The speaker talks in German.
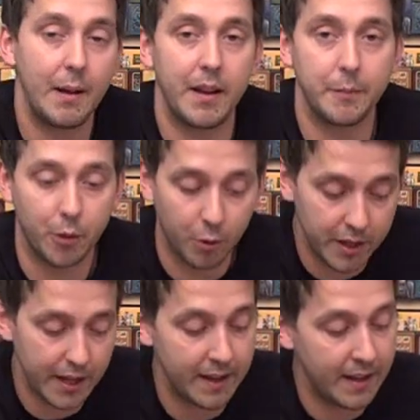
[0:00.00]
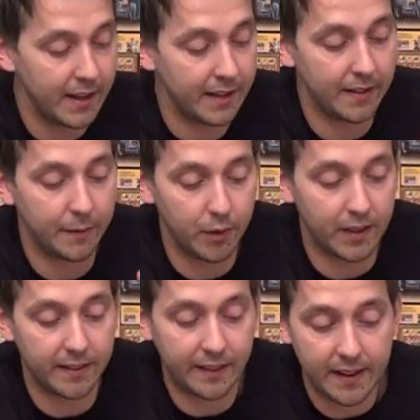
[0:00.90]
aber im Grunde ist es
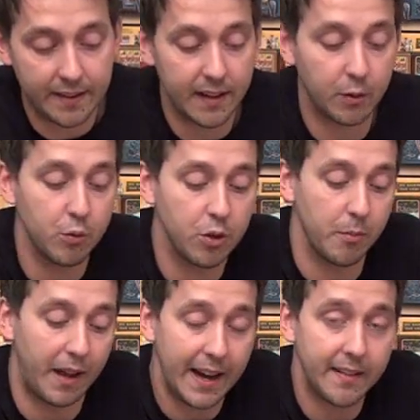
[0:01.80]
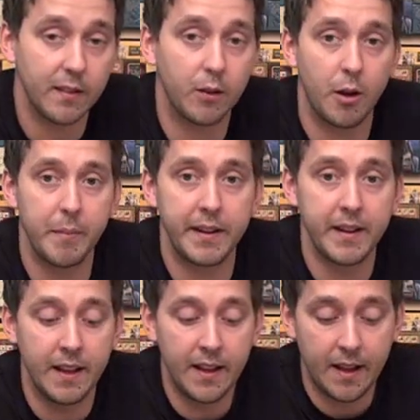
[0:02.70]
wirklich sehr, sehr gut, um reinzukommen.